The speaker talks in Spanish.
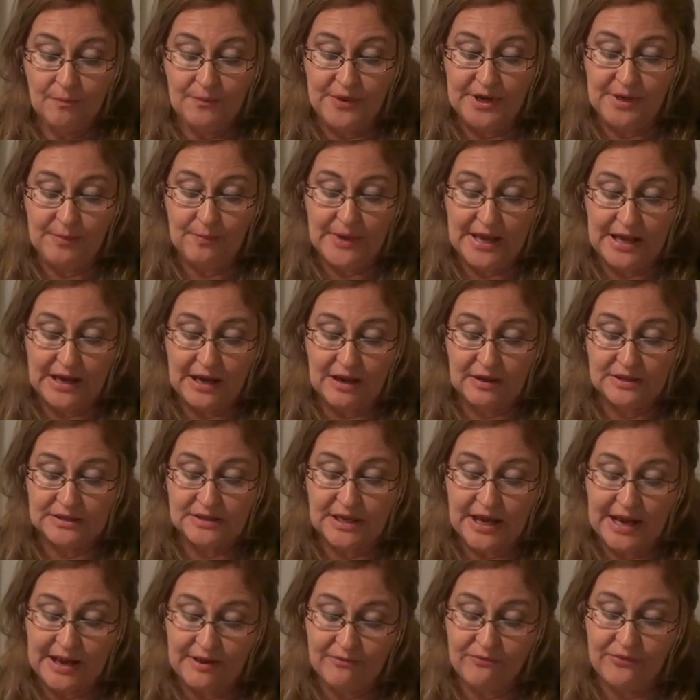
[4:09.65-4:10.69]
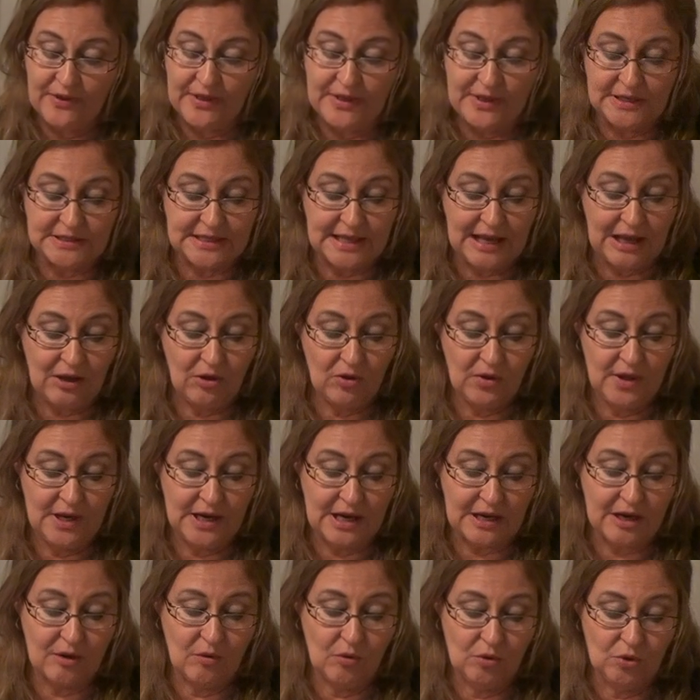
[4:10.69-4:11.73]
primer jefe de Estado de
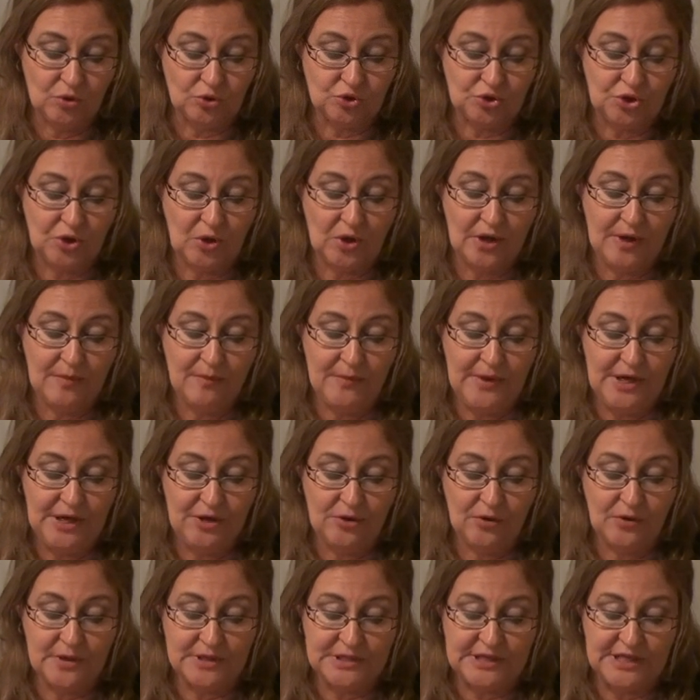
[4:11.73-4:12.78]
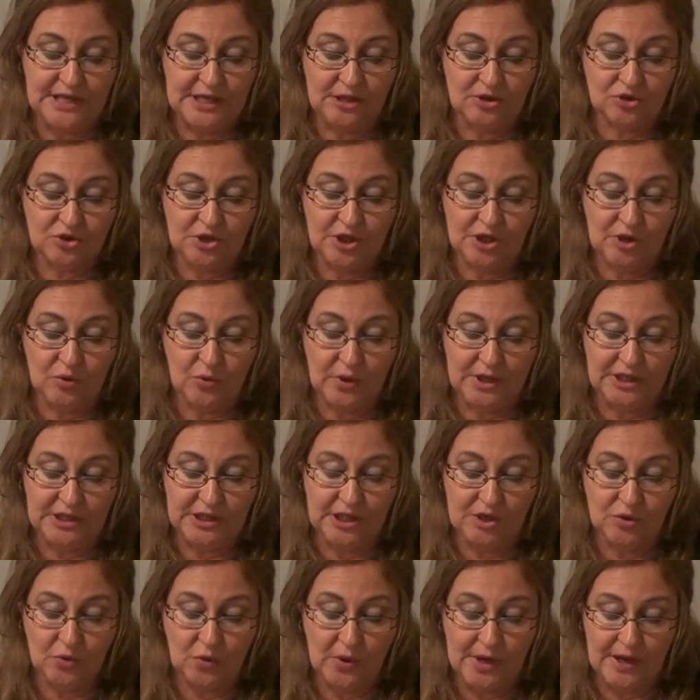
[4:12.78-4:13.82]
la Revolución en
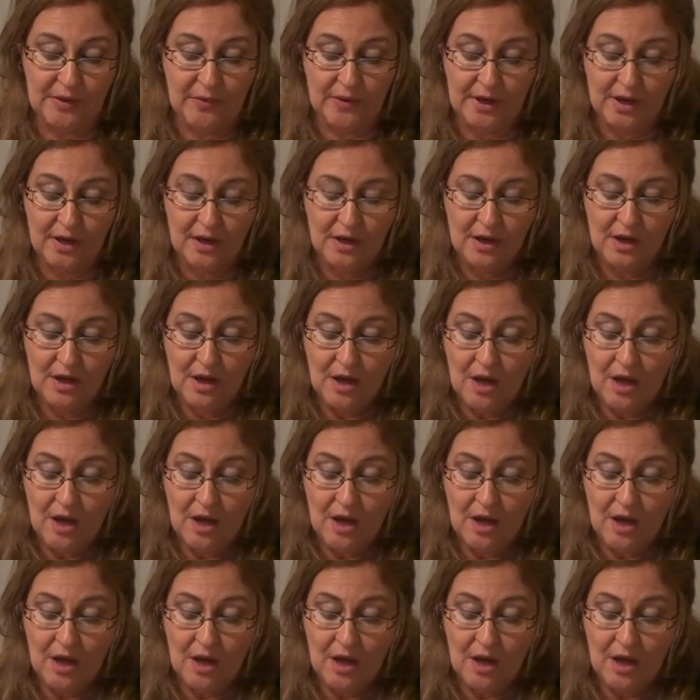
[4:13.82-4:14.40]
1959,